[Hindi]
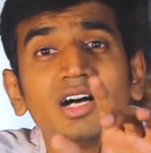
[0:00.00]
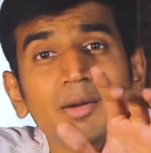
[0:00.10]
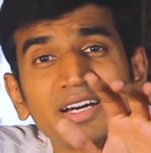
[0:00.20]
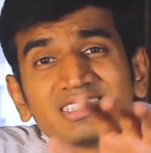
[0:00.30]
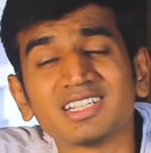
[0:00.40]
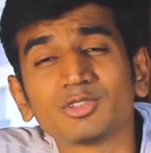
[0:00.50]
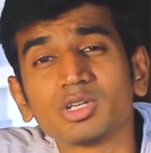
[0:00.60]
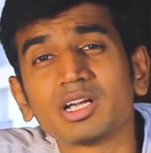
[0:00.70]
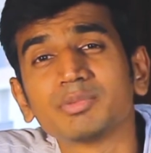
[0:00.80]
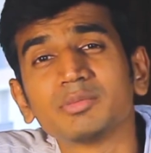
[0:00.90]
हमारे चैनल को
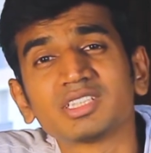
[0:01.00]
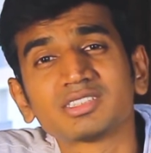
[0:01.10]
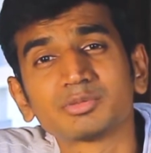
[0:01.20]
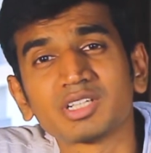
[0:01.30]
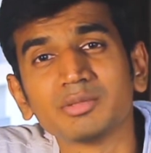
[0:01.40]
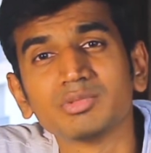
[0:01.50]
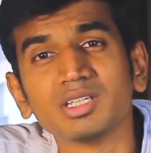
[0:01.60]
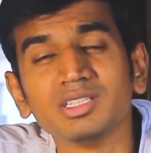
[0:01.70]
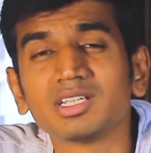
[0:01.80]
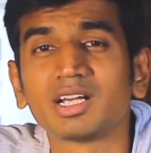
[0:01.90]
अगर आपने अभी तक सब्सक्राइब
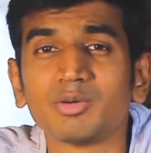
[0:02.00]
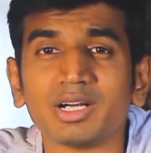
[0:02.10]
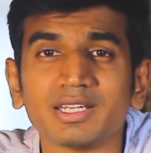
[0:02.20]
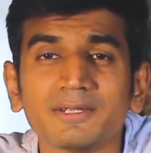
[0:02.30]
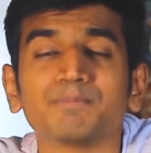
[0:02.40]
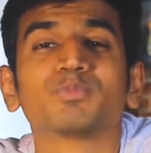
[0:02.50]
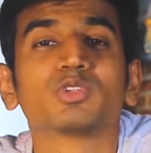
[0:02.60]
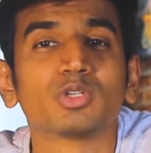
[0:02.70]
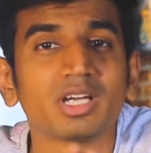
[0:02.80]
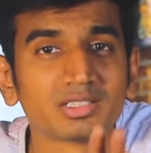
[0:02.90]
नहीं करा हुआ है
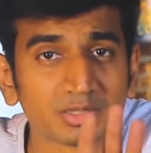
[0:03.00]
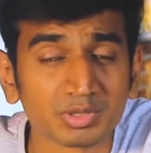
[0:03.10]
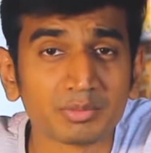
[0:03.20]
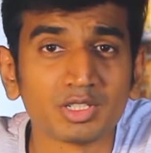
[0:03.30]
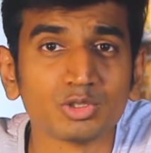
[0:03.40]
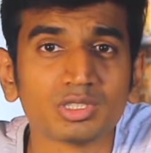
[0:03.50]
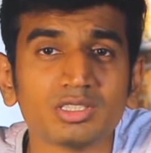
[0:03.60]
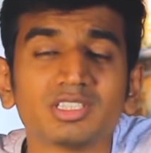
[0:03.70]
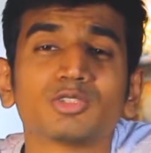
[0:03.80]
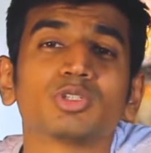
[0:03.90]
तो यार सब्सक्राइब कर लो जल्दी
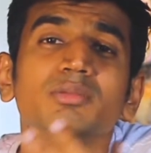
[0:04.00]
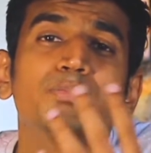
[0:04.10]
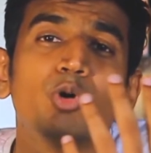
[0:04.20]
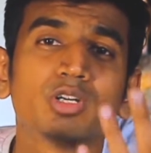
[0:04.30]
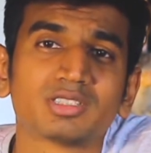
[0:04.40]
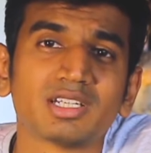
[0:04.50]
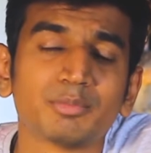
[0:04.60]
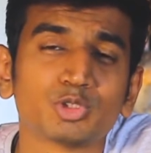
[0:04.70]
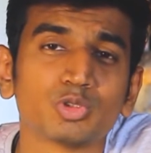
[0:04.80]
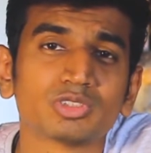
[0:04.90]
से क्योंकि बहुत सारे
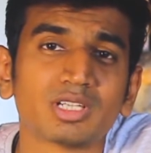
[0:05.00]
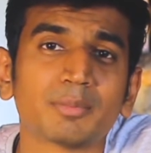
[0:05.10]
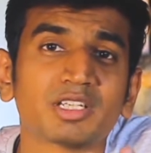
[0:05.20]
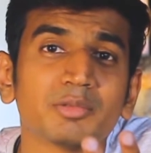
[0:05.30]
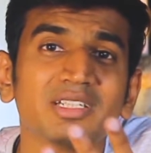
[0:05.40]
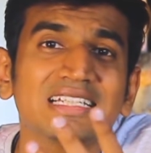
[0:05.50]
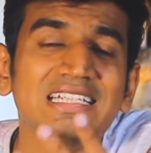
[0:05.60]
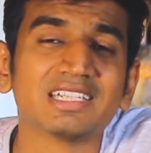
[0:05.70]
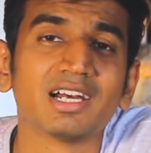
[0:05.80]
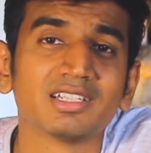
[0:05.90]
एपिसोड्स आपके लिए मैं
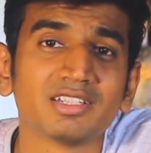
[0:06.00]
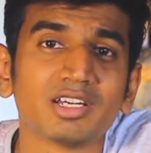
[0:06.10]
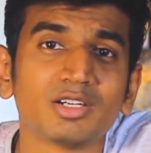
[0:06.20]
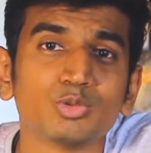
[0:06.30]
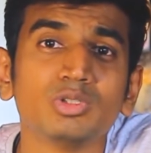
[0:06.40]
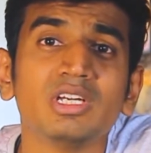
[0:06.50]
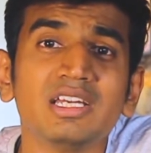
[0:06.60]
लेके आने वाला हूँ